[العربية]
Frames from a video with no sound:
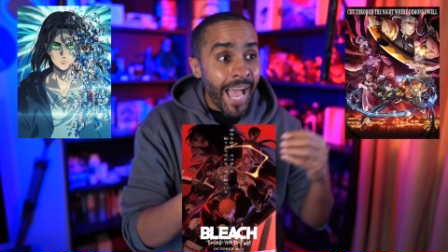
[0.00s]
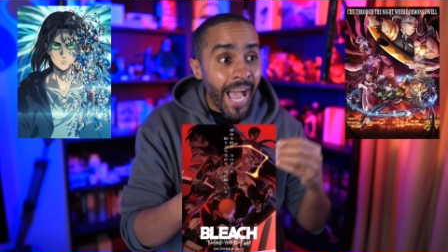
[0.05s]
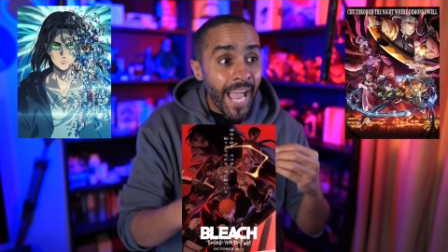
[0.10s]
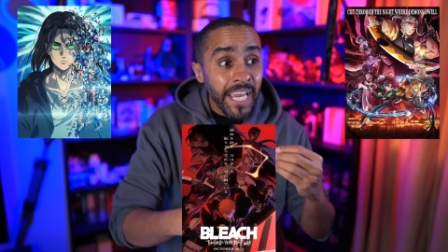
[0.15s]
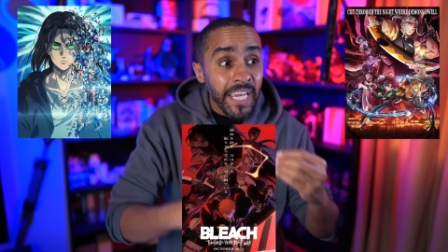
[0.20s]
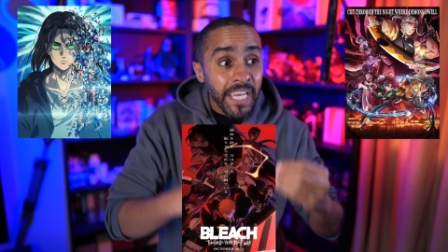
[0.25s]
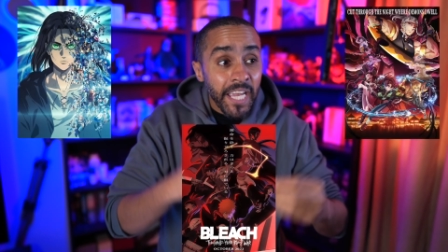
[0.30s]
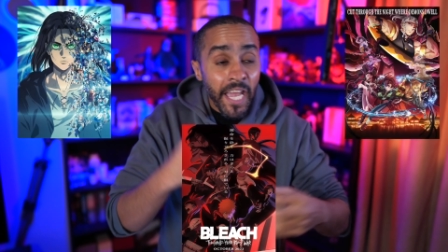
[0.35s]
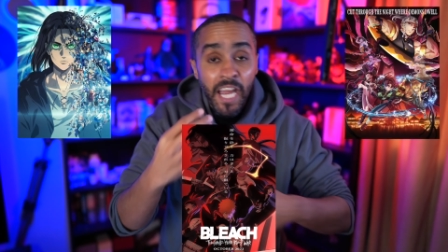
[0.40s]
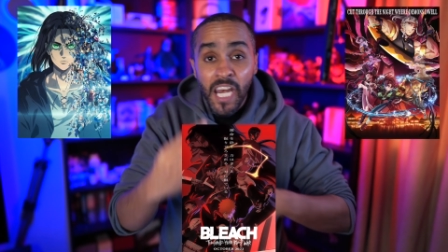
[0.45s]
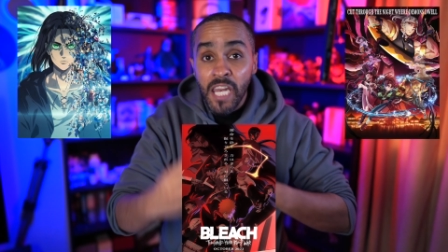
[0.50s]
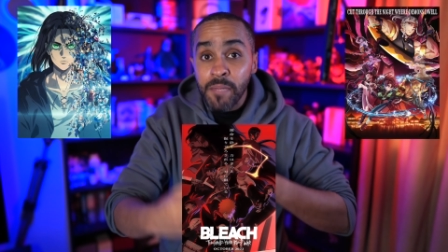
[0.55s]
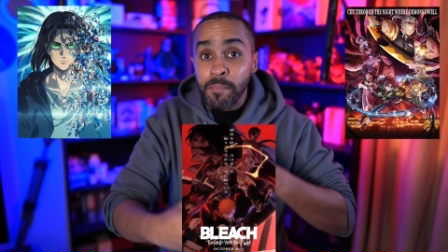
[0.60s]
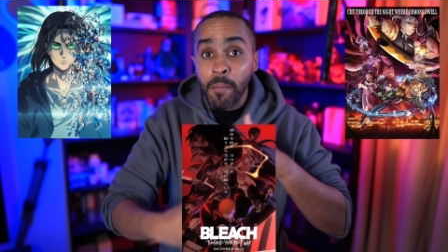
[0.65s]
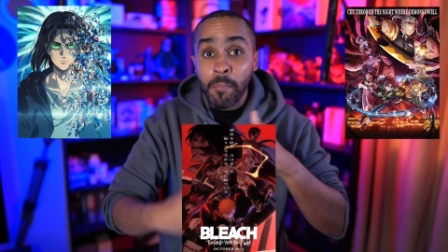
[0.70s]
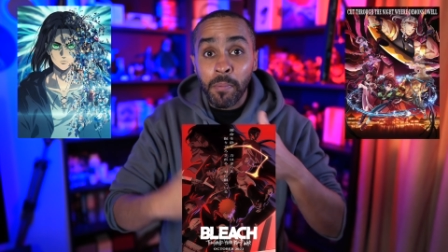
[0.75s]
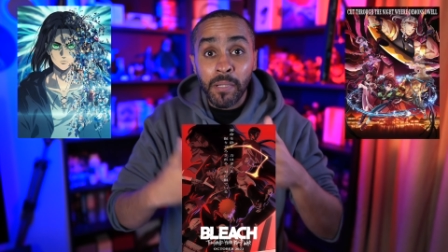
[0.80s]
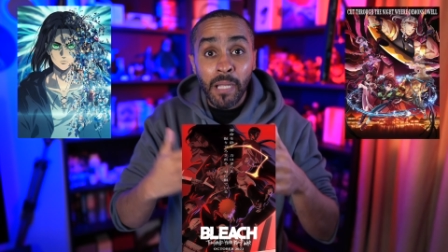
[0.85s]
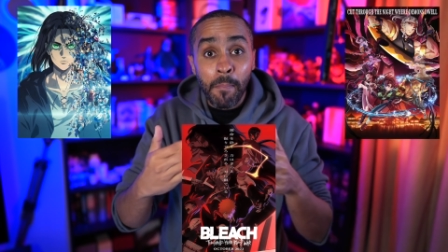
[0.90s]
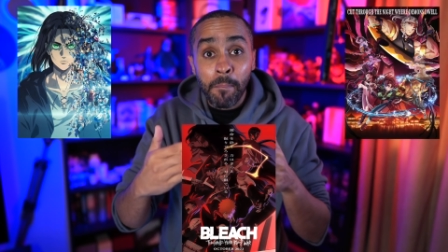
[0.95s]
اي انمي
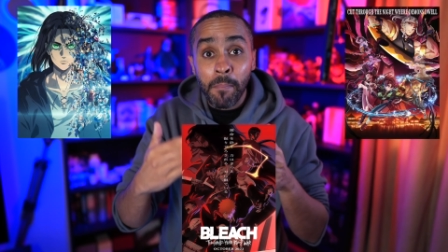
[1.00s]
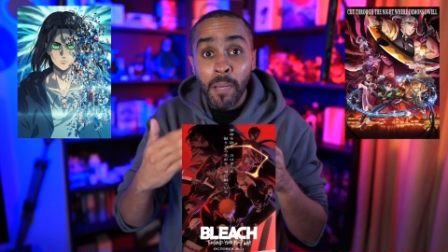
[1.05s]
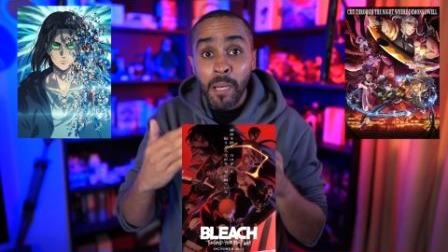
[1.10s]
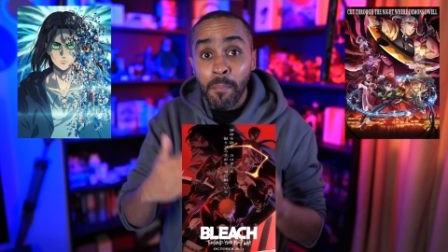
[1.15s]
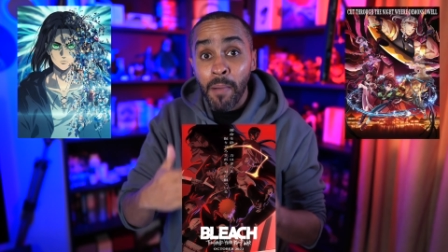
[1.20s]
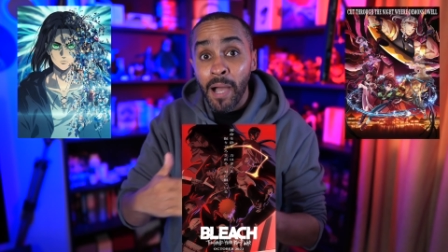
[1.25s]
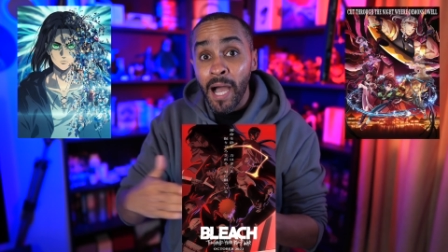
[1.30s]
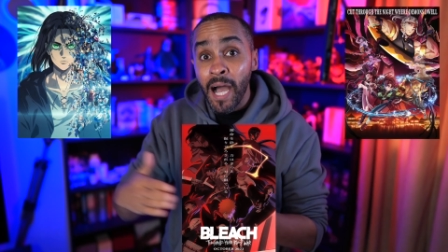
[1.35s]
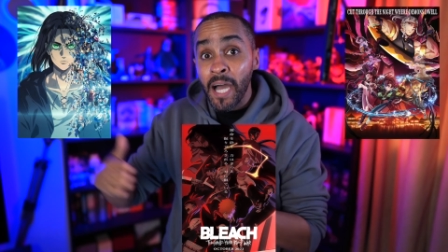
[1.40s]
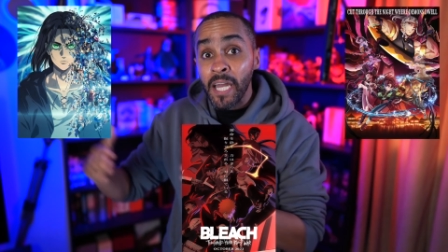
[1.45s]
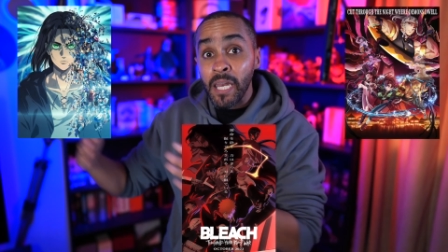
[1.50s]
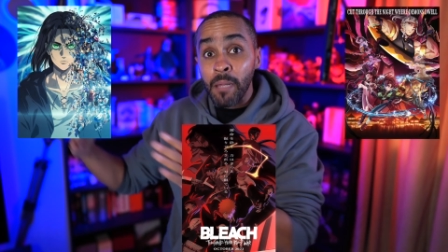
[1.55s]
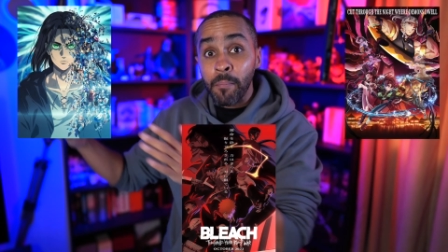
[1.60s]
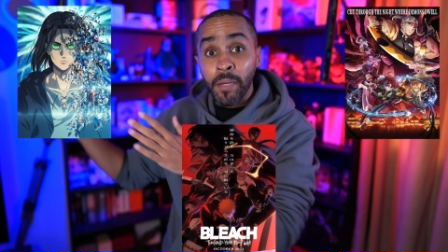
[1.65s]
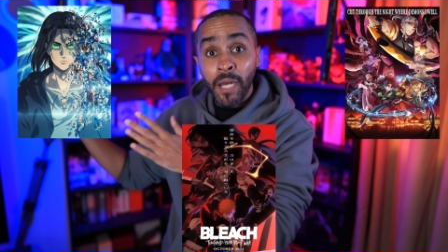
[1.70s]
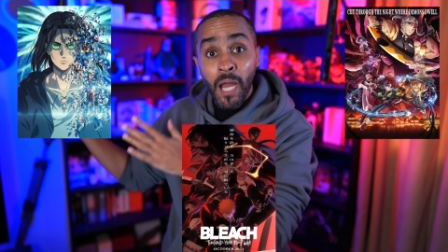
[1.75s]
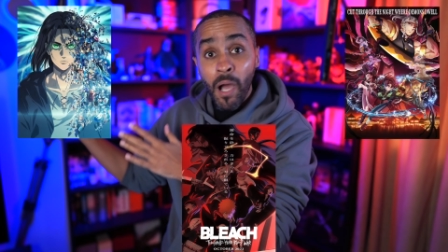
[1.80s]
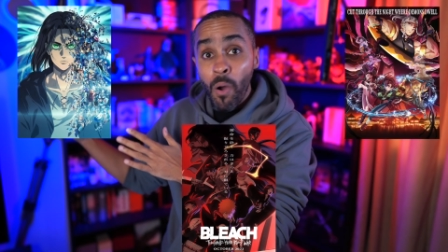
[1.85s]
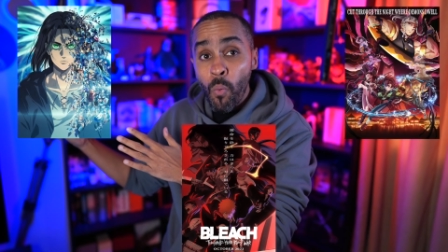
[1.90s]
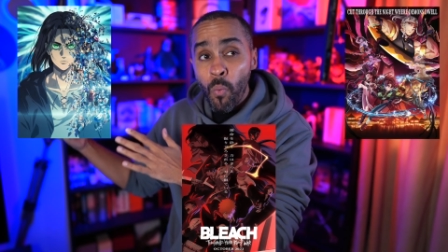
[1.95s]
مكمل معانا
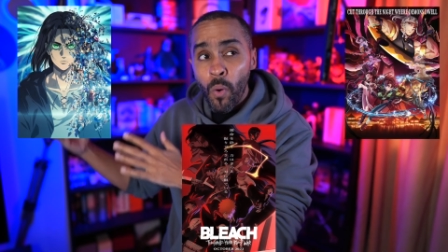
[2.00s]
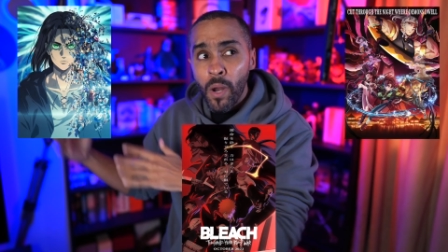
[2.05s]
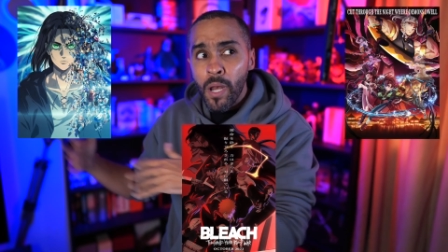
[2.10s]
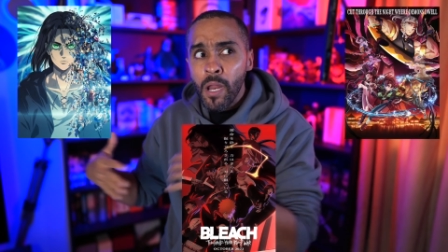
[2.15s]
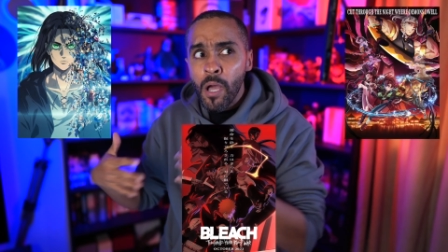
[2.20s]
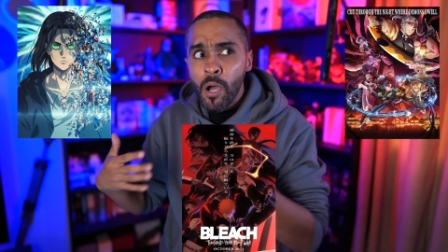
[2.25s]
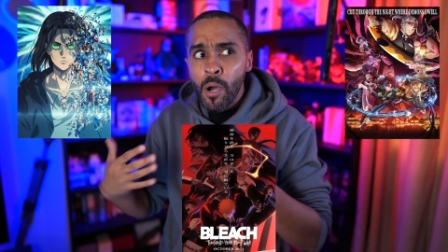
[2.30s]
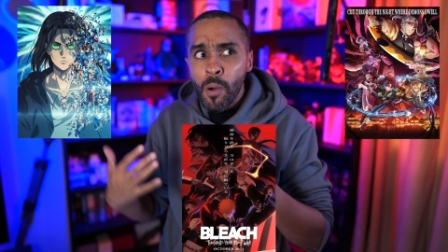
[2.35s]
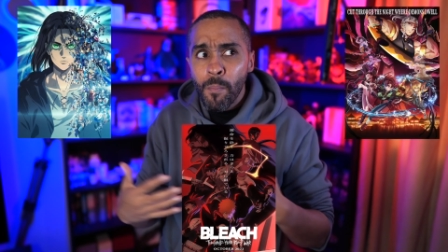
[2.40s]
من اول